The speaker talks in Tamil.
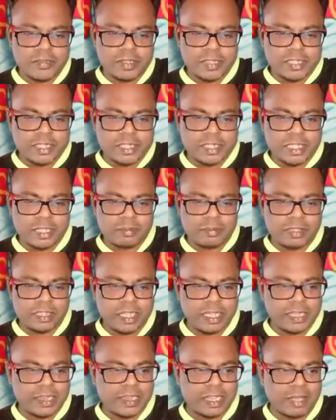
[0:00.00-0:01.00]
வஸ்திரம்
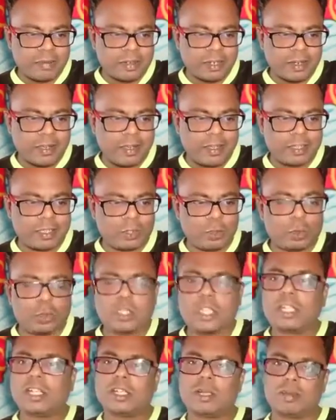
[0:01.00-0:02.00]
தரித்தவனாய்
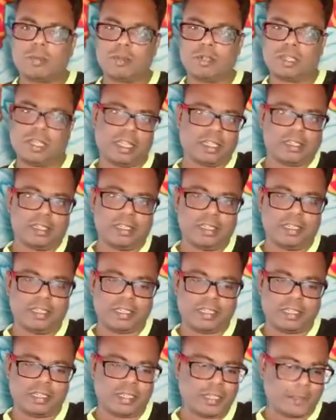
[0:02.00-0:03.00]
தூதனுக்கு முன்பாக
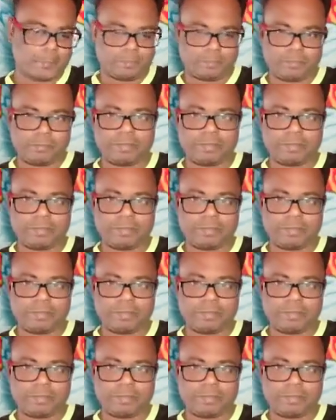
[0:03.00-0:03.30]
நின்றிருந்தான்